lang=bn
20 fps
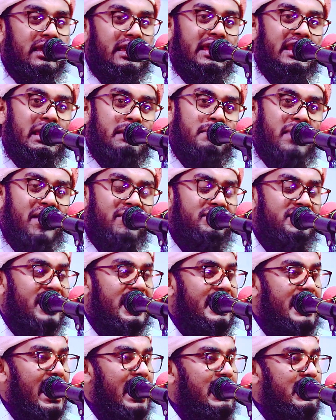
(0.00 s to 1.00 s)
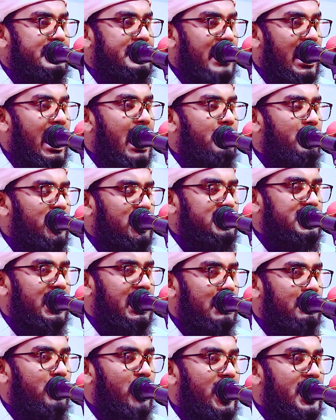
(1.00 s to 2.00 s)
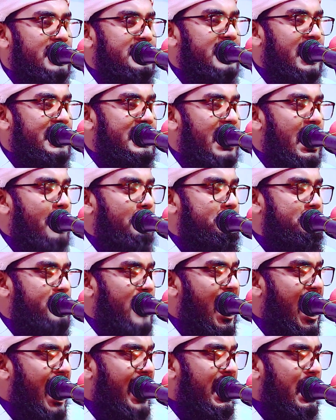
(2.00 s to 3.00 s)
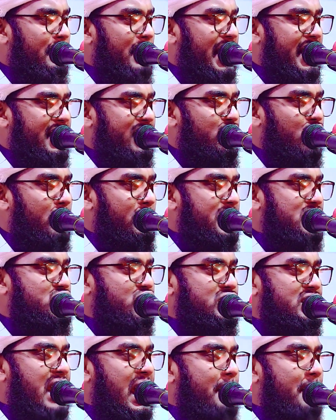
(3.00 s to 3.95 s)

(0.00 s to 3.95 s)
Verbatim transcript: এরে বান্দা কালকে আমতের ময়দানে আপনার আমার নবী যদি